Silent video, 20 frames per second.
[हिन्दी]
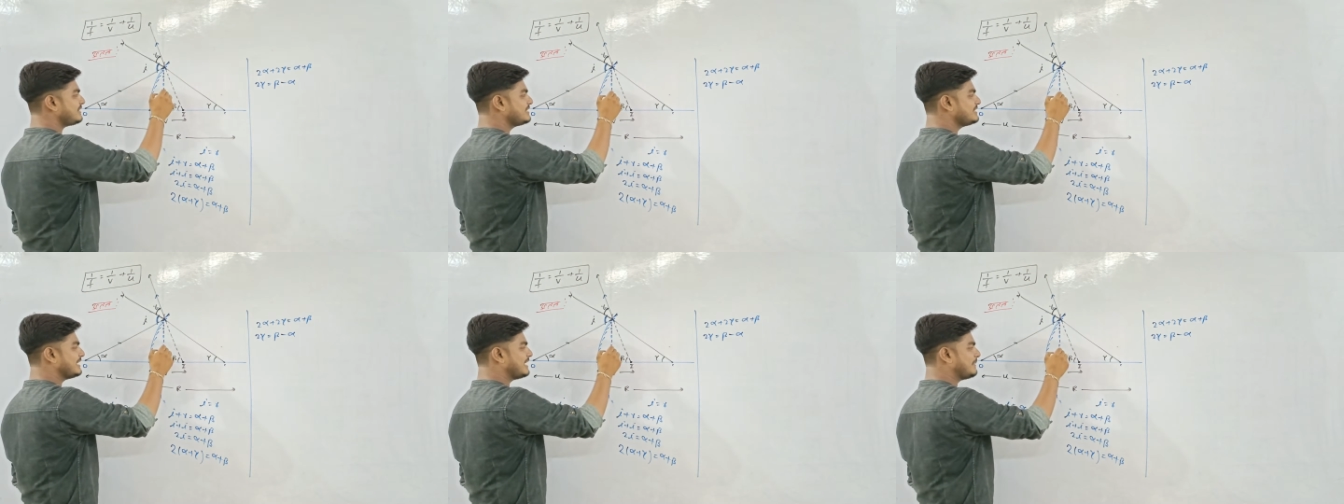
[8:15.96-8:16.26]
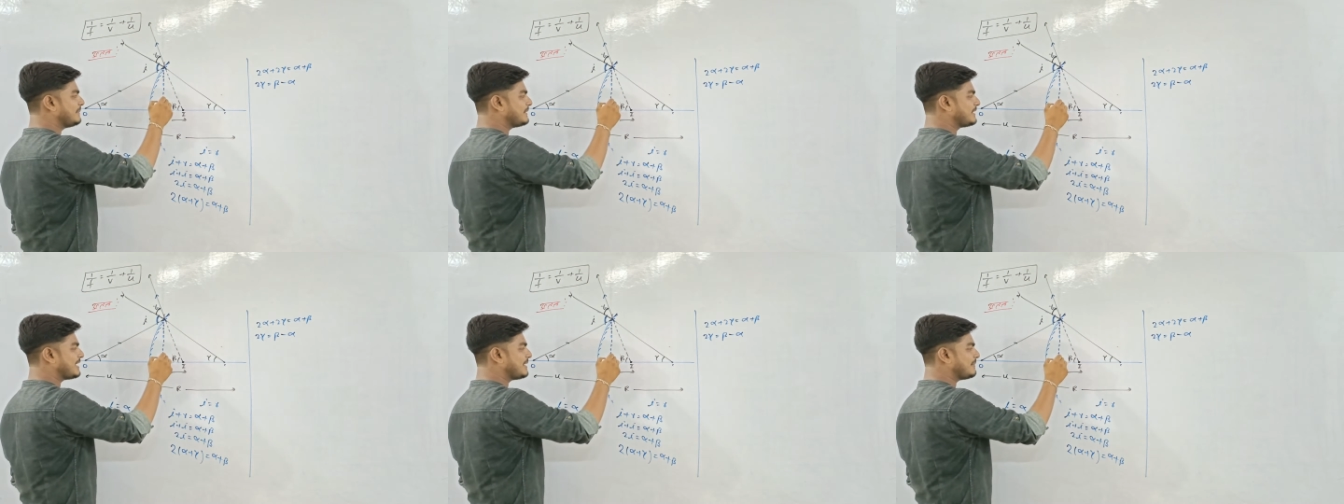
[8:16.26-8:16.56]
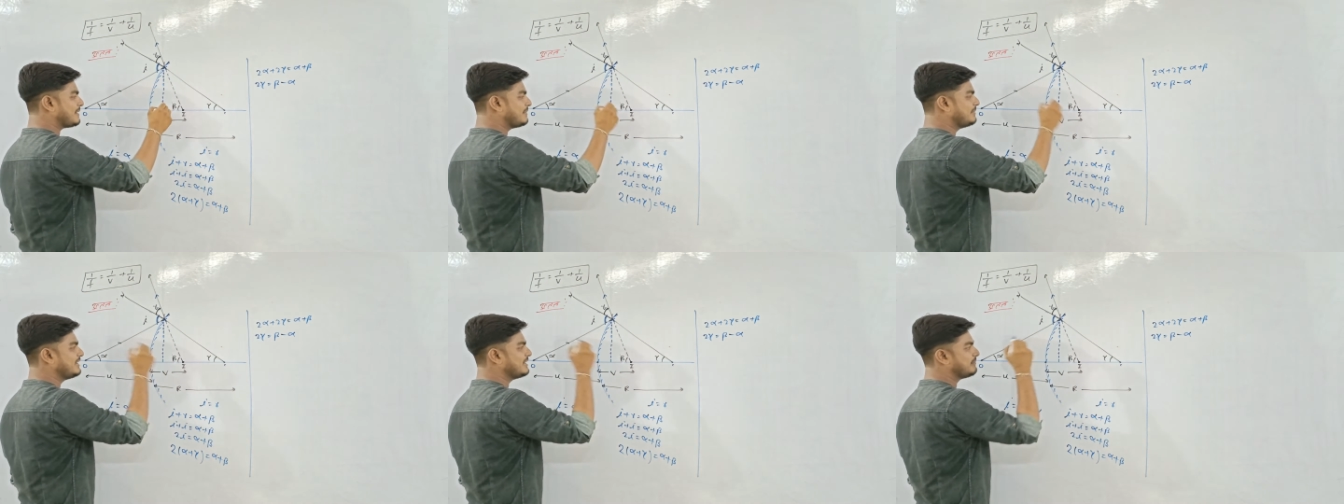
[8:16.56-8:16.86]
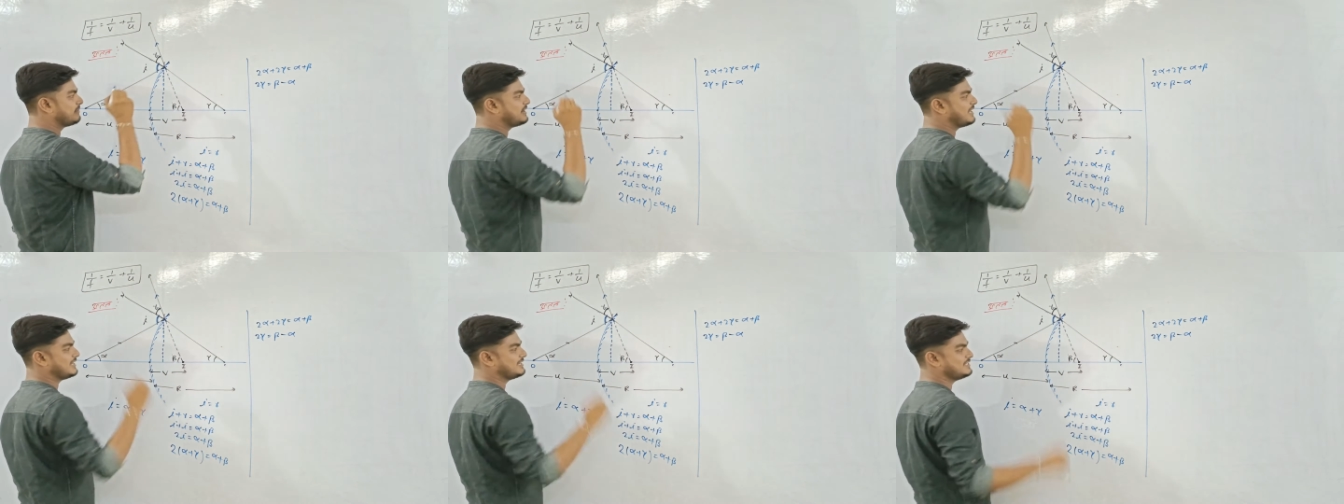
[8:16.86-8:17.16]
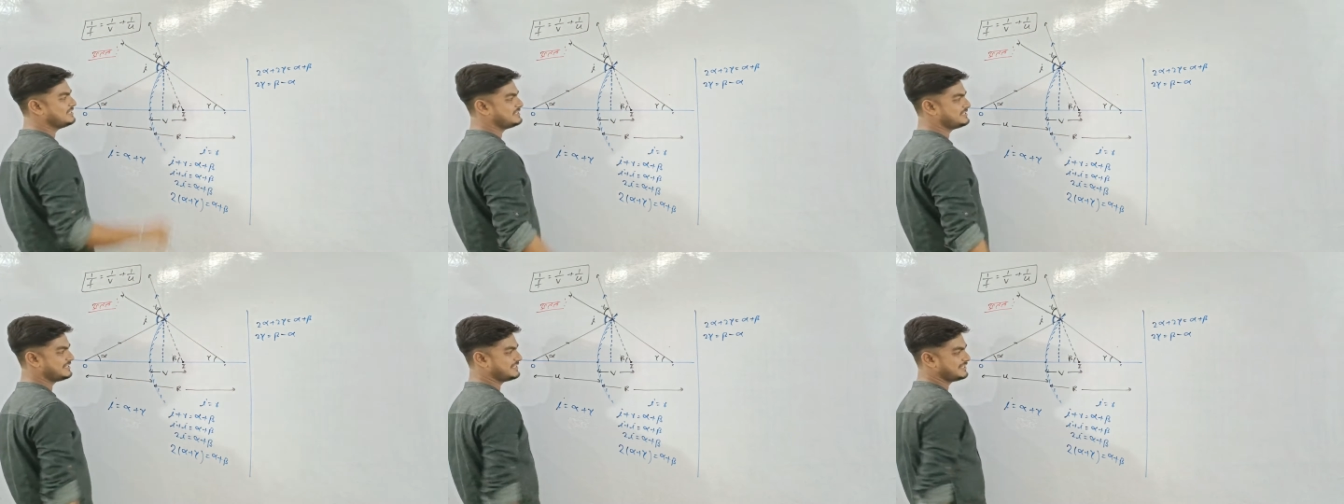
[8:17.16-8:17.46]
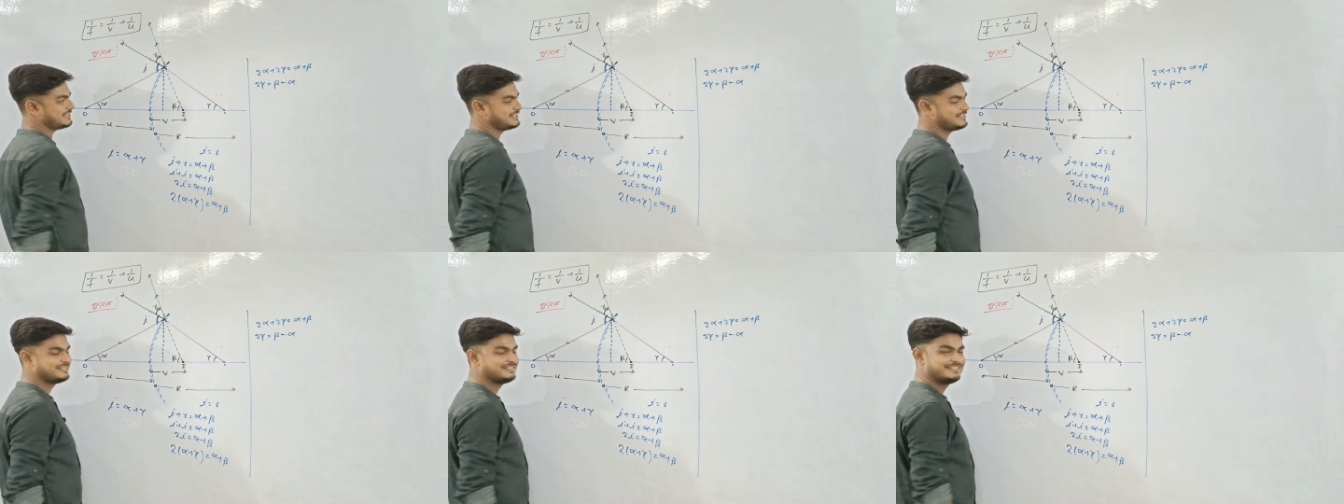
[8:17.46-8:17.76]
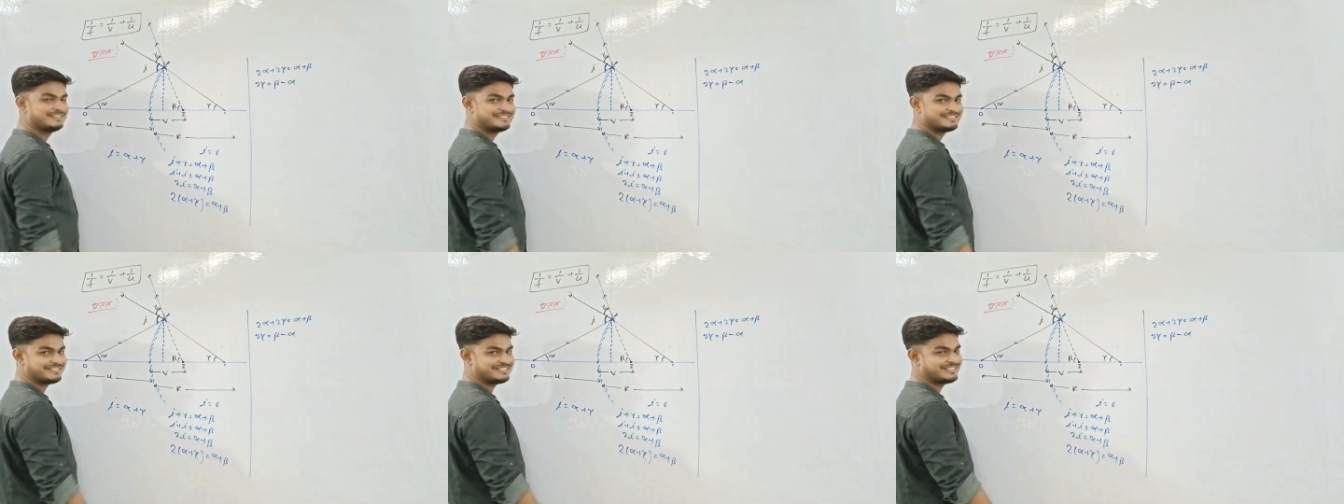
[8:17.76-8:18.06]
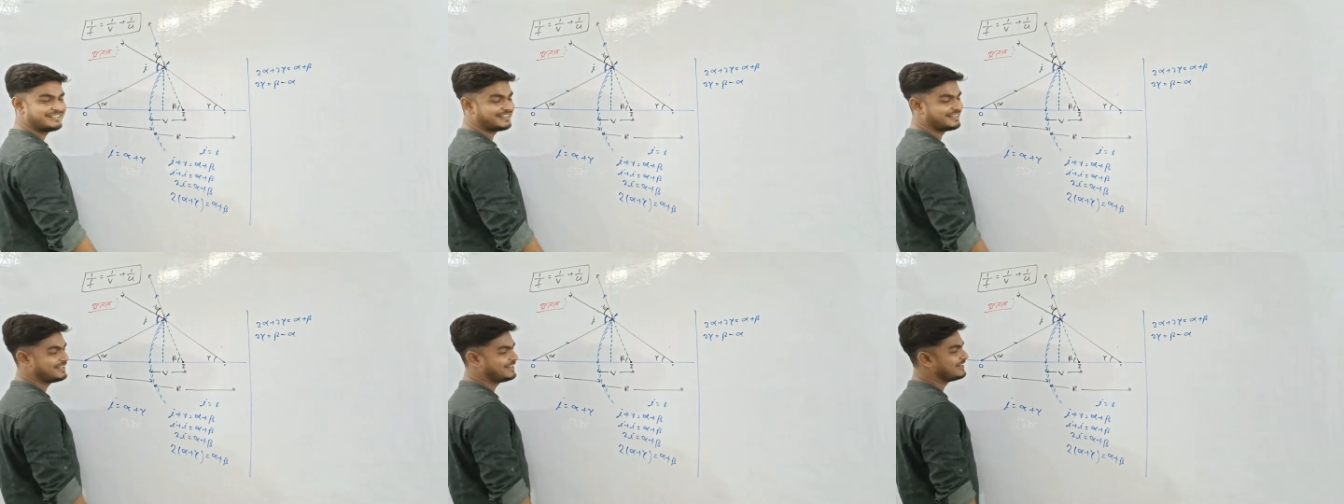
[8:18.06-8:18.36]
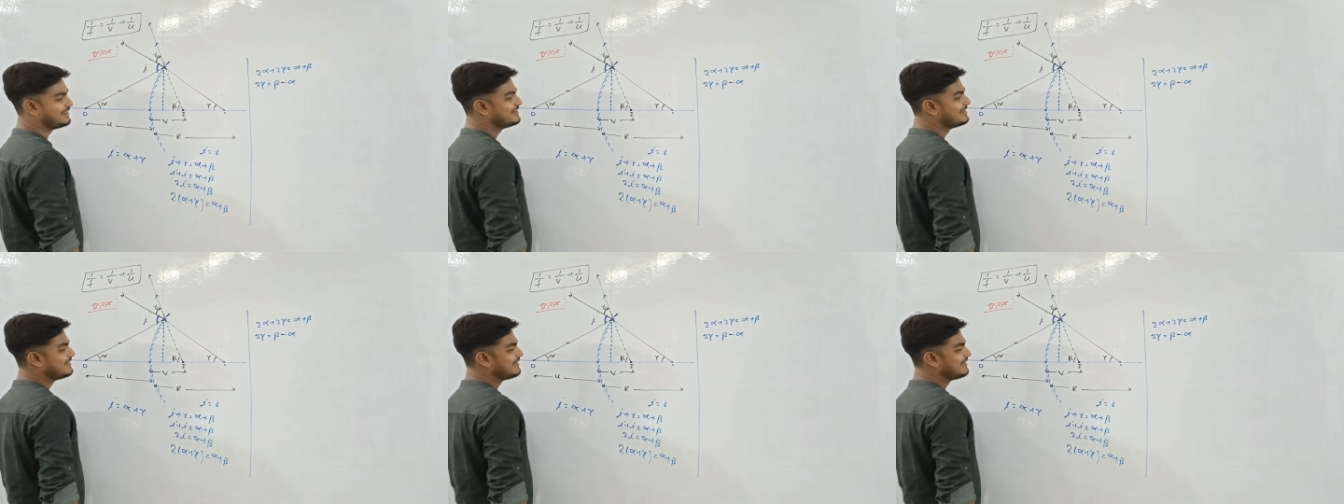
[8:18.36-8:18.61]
यहाँ पर आप अभिलंब डाल दीजिएगा ठीक है ना